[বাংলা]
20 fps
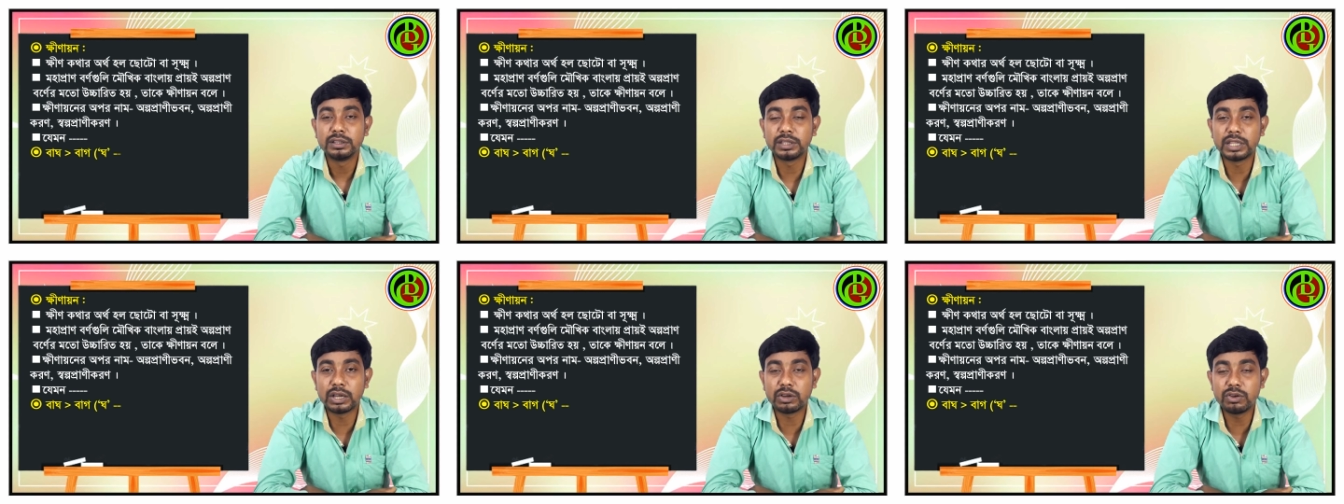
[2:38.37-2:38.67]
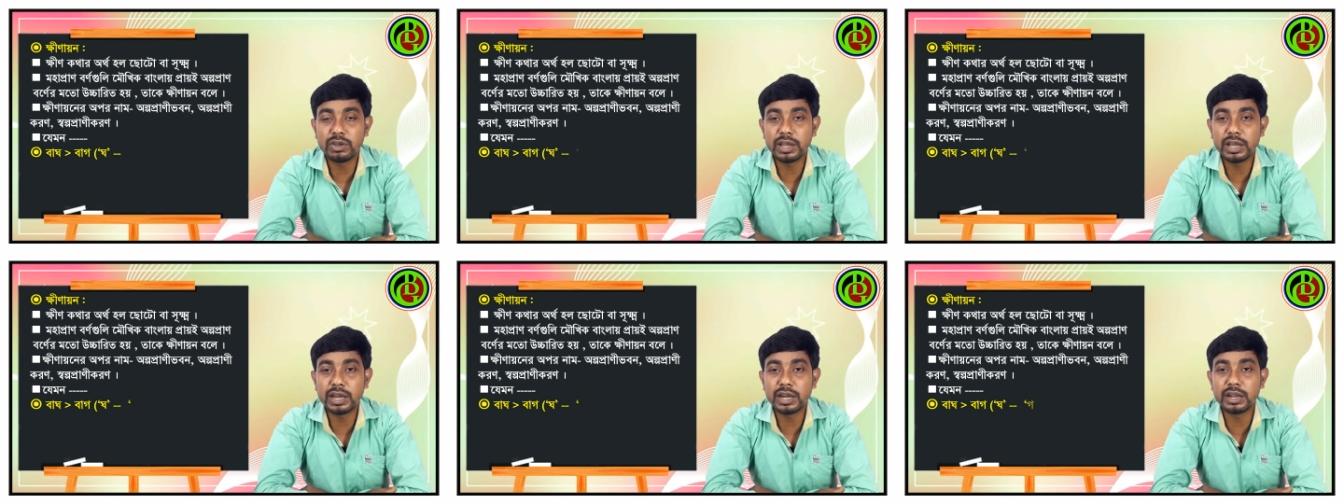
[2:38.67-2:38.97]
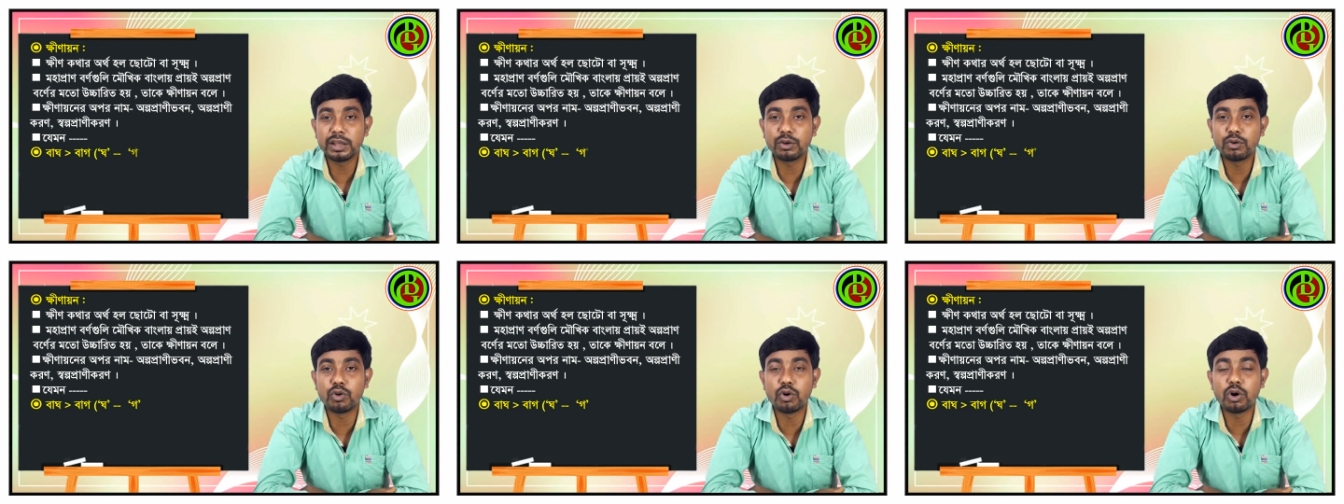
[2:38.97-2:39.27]
দেখো
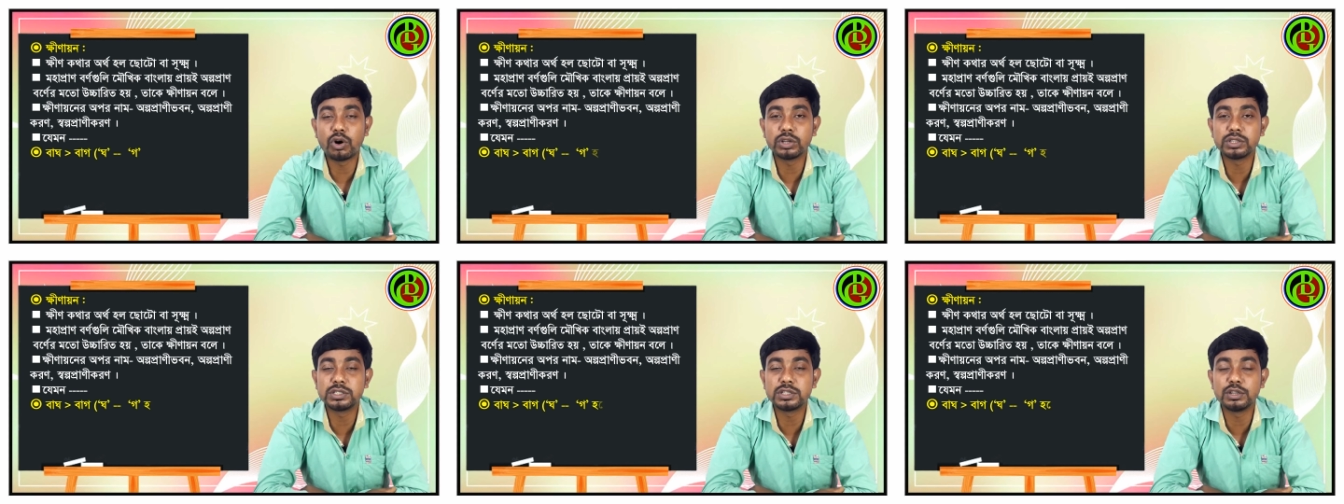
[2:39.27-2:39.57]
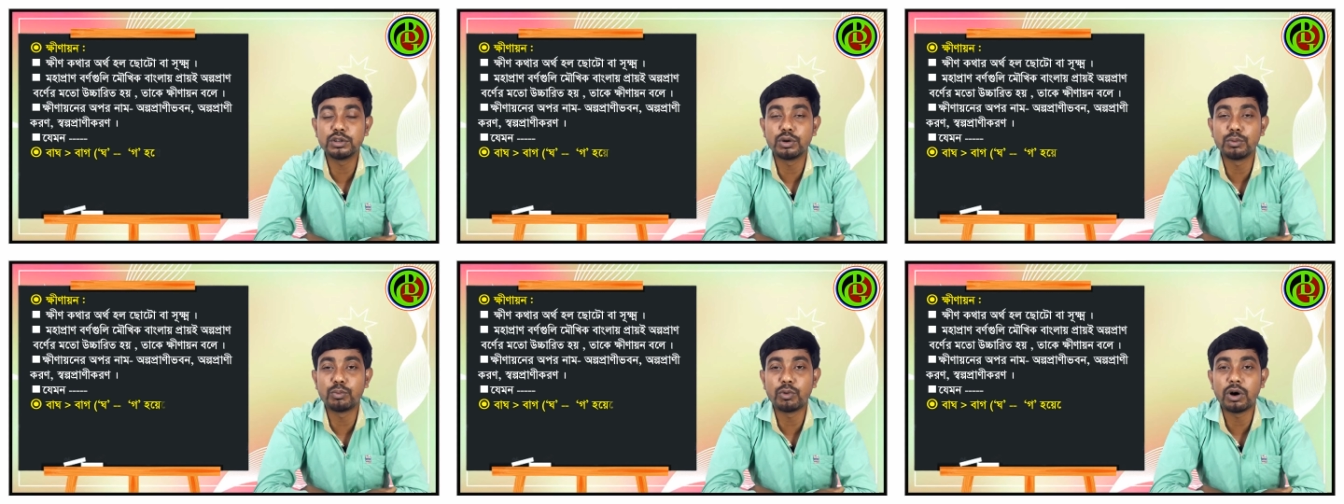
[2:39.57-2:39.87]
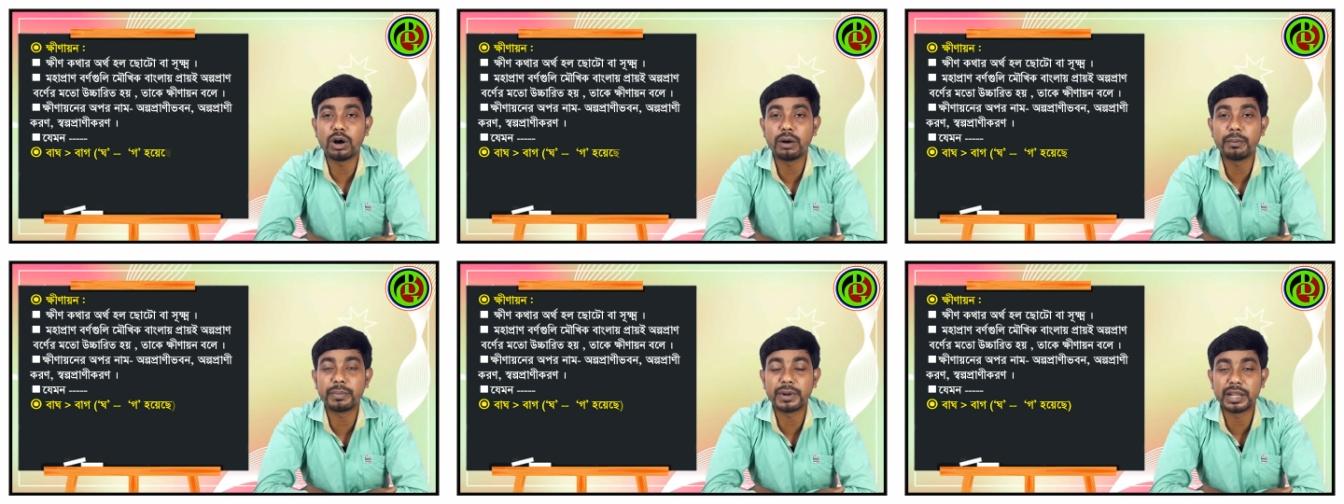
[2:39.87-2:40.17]
এখানে ঘ ছিল
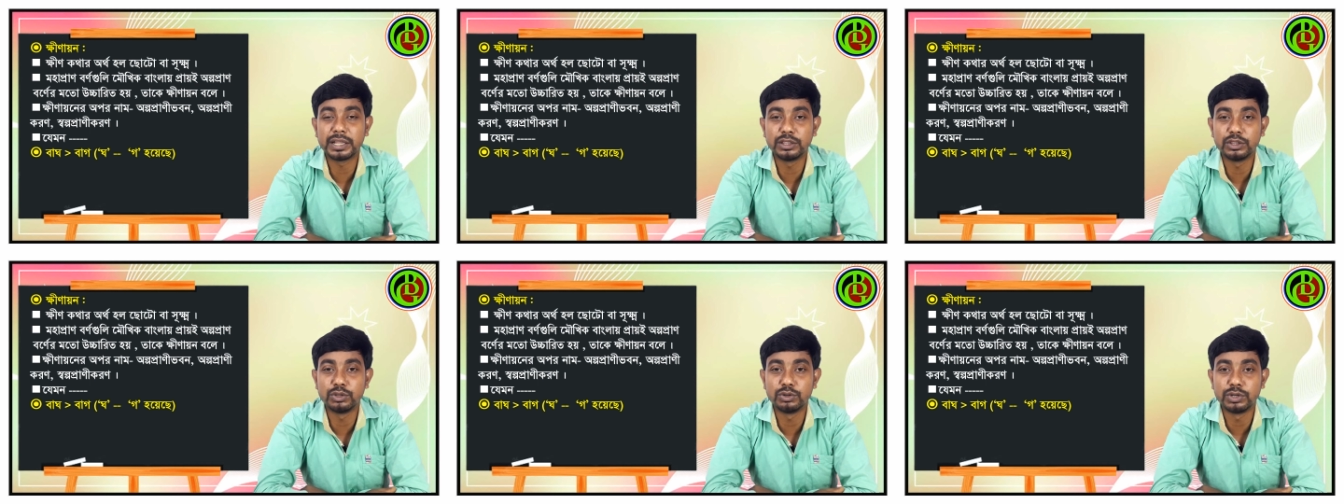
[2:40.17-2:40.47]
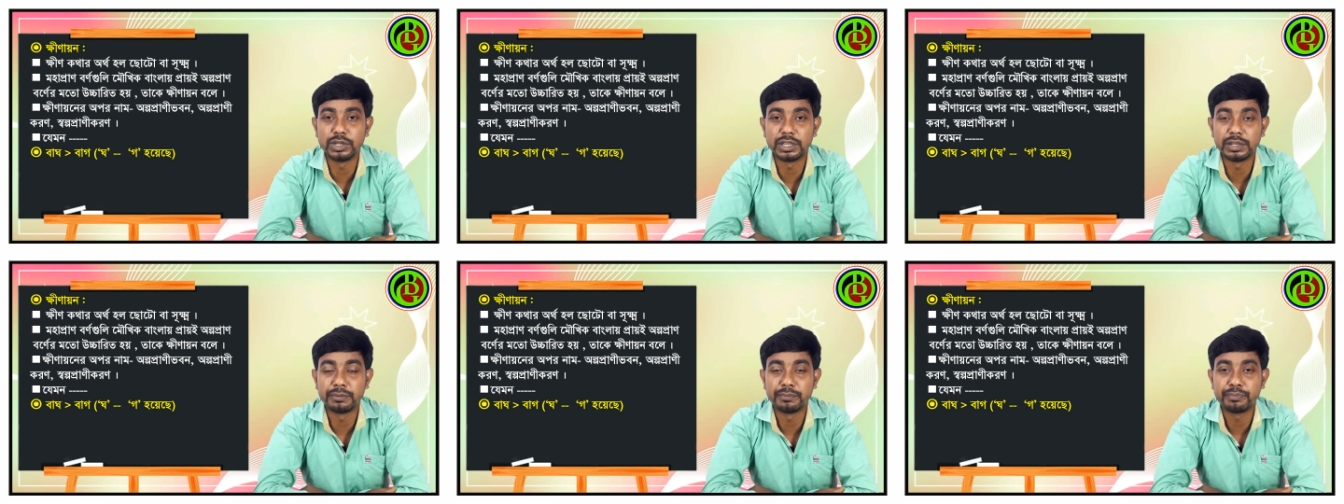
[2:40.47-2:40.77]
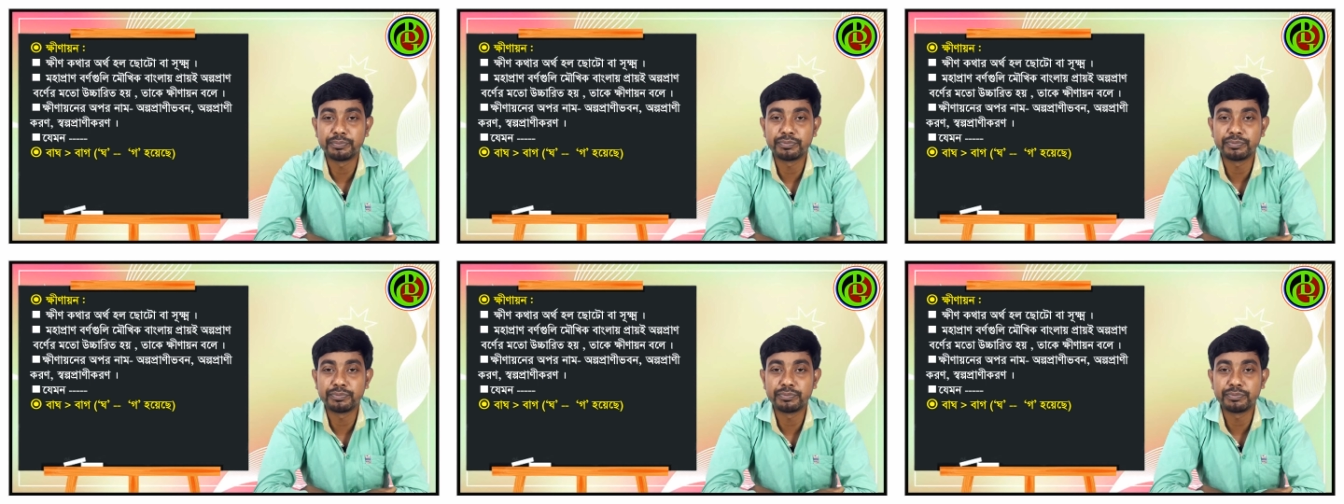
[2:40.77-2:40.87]
মহাপ্রাণধ্বনি